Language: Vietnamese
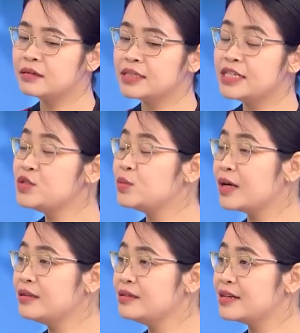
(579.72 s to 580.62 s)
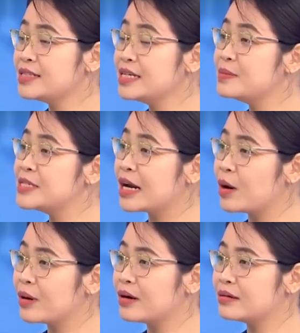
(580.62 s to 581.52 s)
Ờ, khi chúng ta thực hiện các xét nghiệm
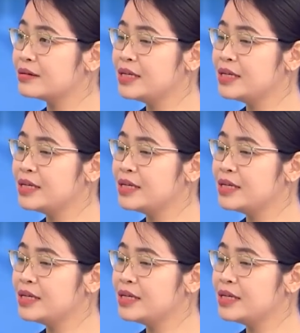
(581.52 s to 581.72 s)
sàng lọc ạ,